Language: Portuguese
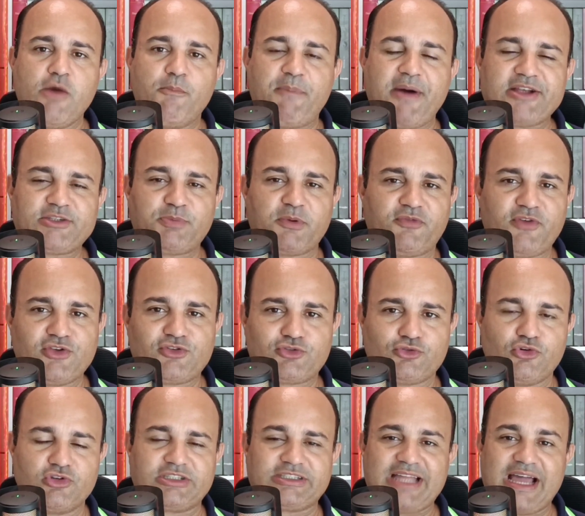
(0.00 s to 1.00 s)
para os
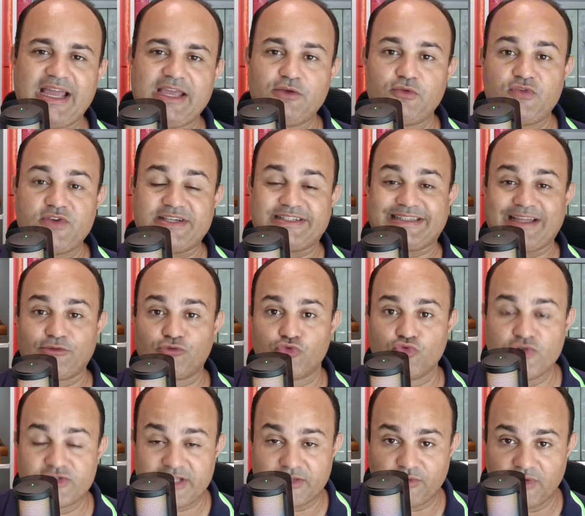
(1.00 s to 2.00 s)
professores da revista
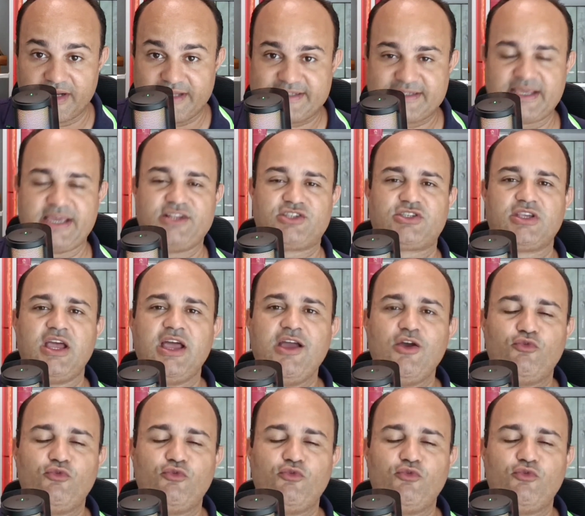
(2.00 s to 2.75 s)
dos adolescentes.